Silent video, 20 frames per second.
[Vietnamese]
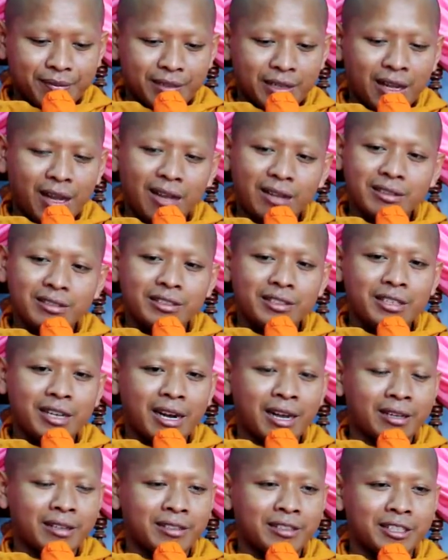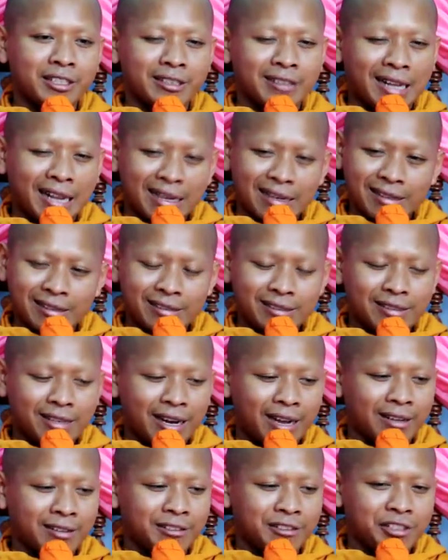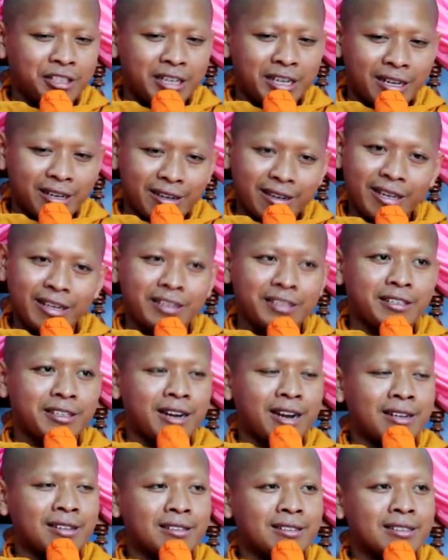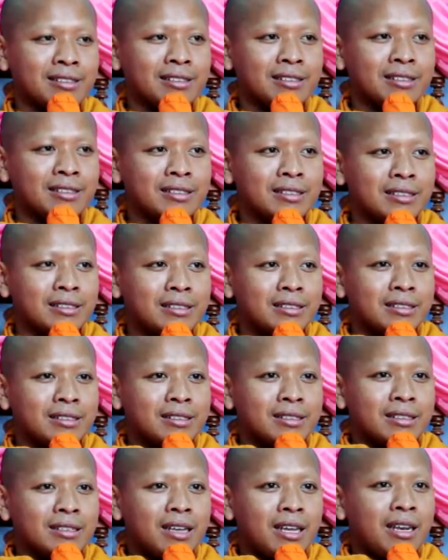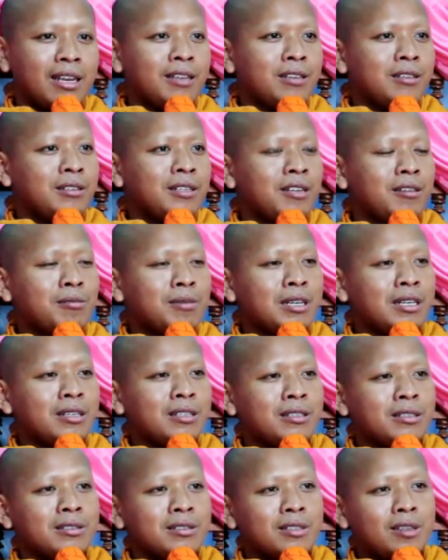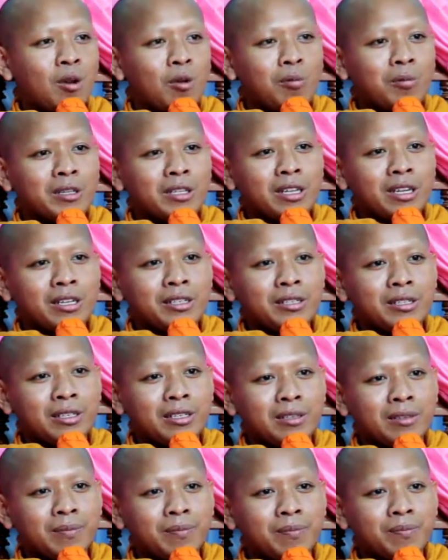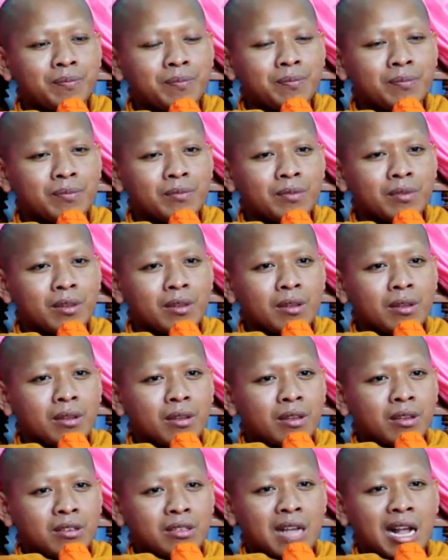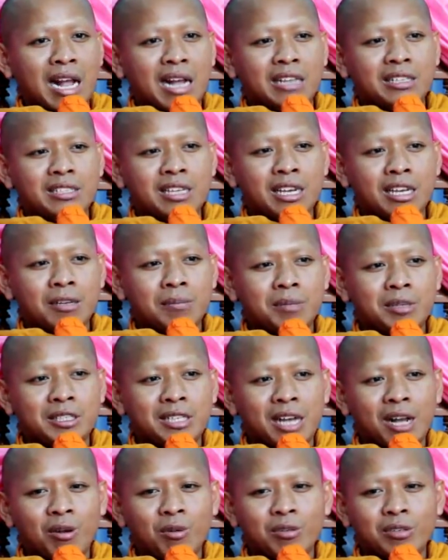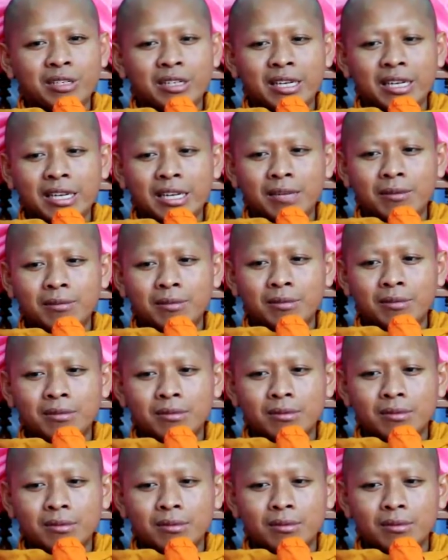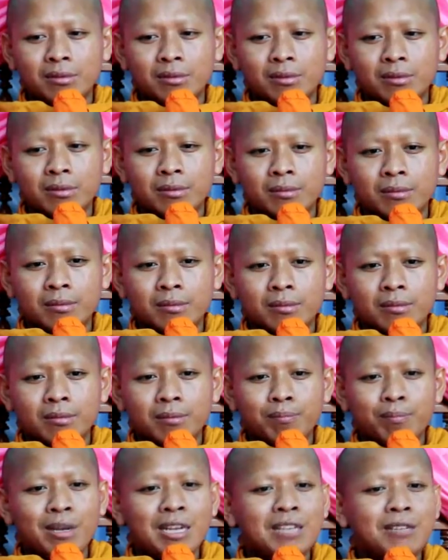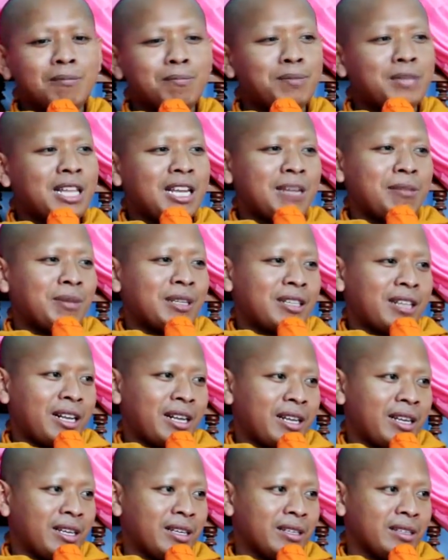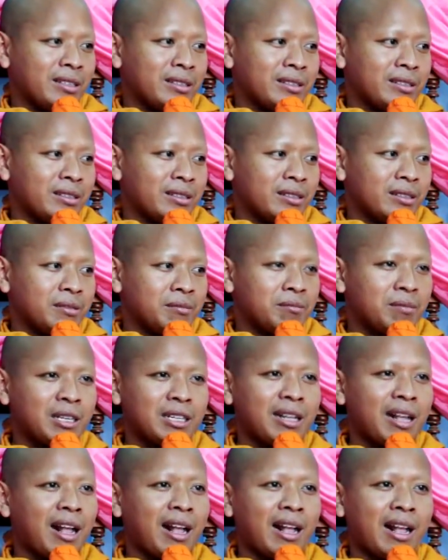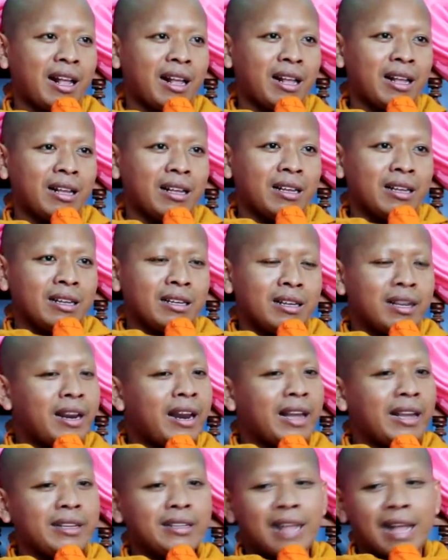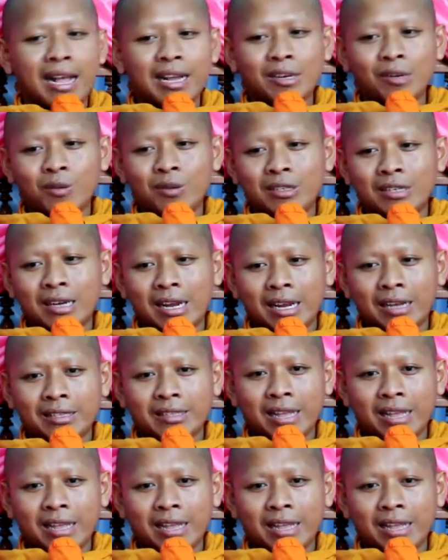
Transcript: khăn tràn trên đáy tràn trên yên đi tràn ai lư dương mơ nông vật tây dương ca chê bờ trao khné pin tây bờ tây mình tha cái này nà đôi cái này